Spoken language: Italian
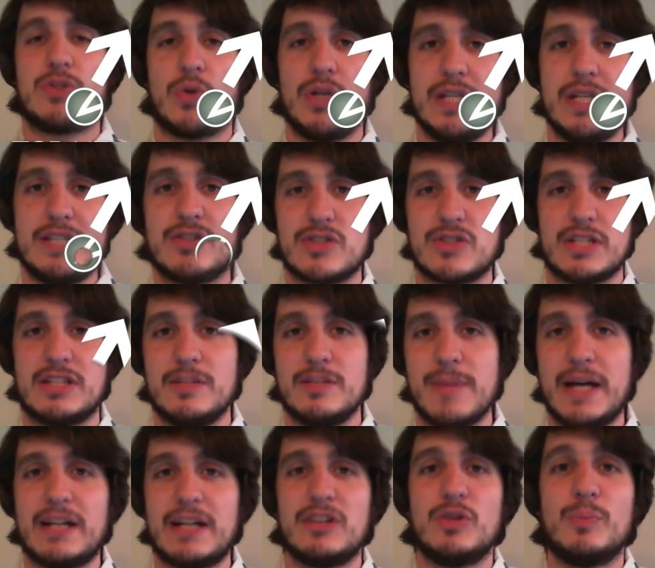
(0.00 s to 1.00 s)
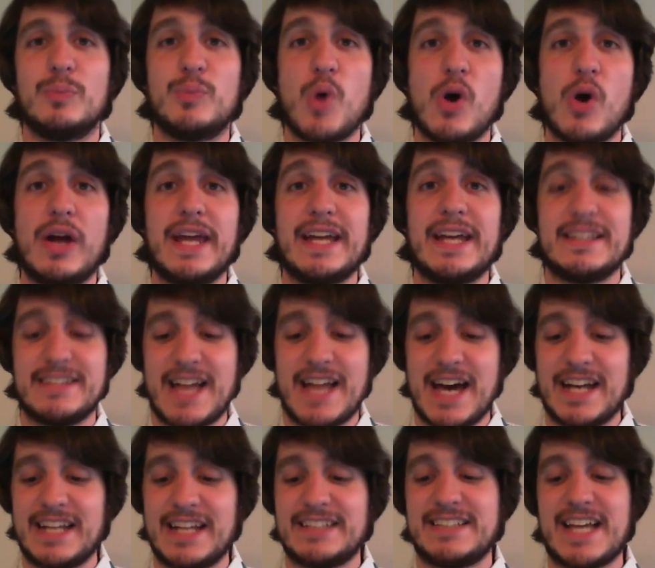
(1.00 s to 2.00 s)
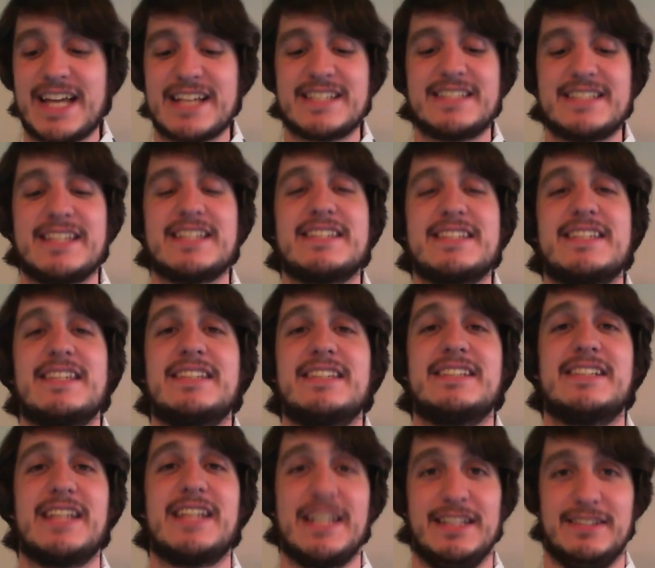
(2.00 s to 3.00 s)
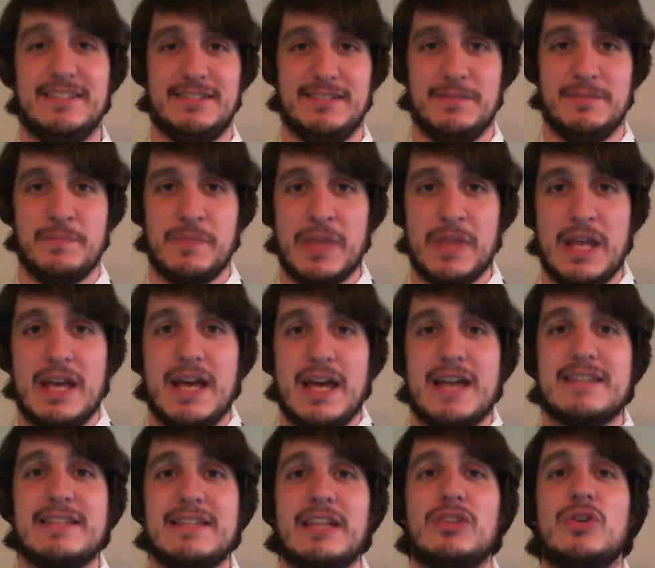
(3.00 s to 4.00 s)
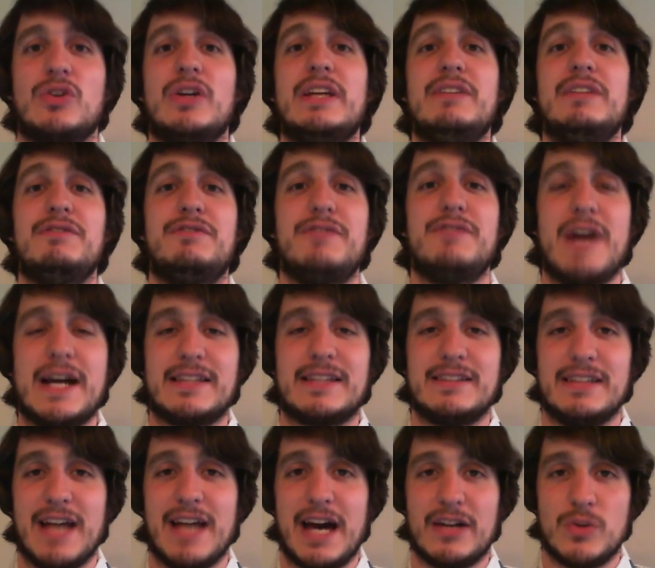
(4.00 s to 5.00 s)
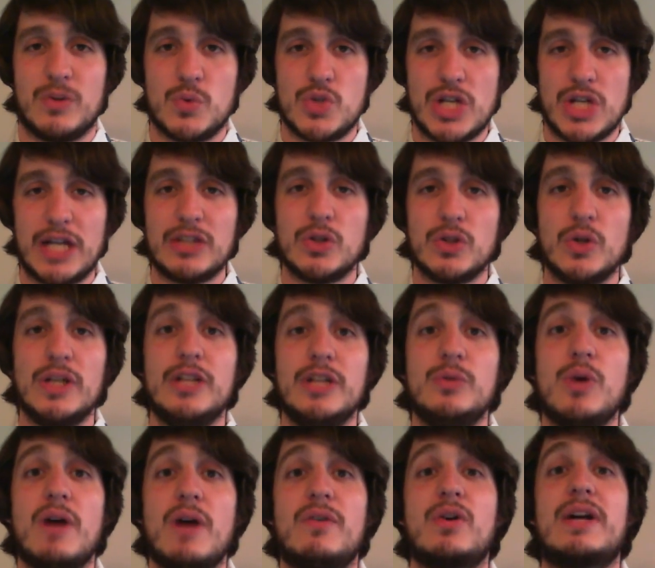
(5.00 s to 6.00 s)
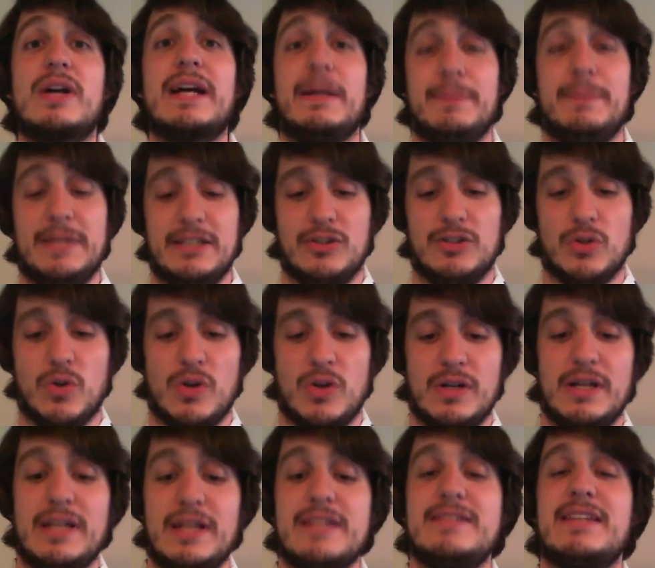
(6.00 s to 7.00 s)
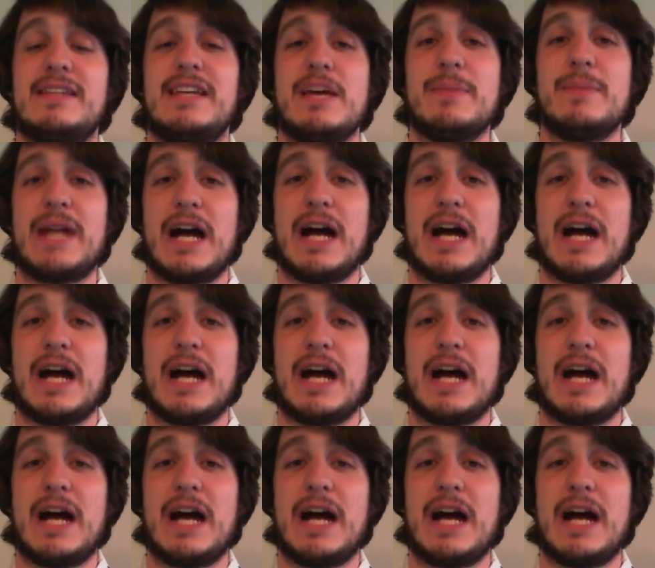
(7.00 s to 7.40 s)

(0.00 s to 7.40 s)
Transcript: di questo inizio settimana non può che andare ad Assassin's Creed. È stato infatti annunciato il nuovo capitolo e si